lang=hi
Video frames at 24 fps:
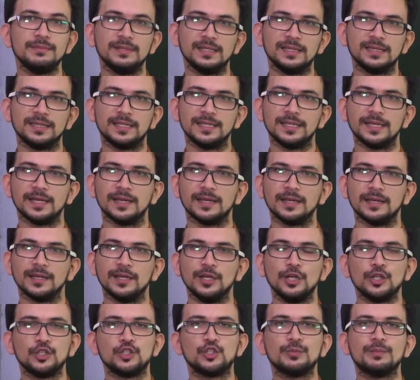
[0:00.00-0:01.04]
मिलती है
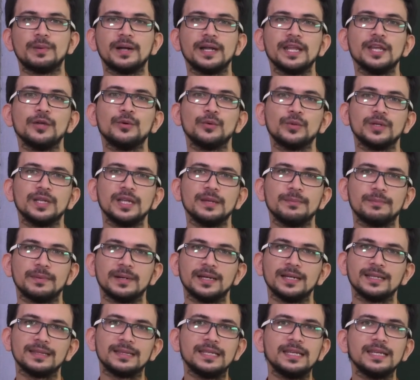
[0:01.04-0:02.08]
जो बड़े होने
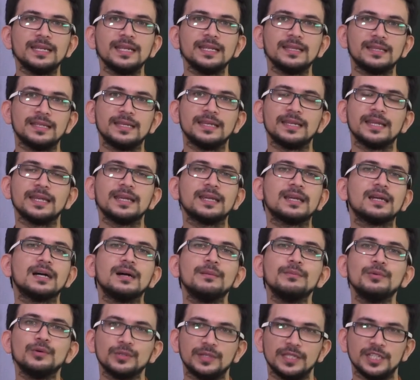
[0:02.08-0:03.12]
पर धीरे धीरे
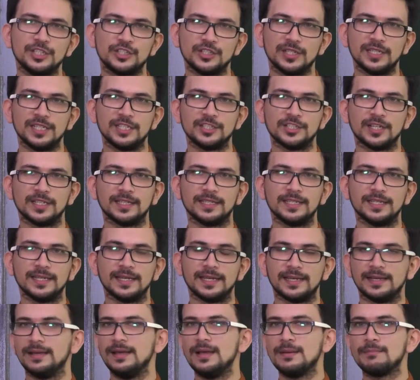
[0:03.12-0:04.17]
कम होती चली जाती है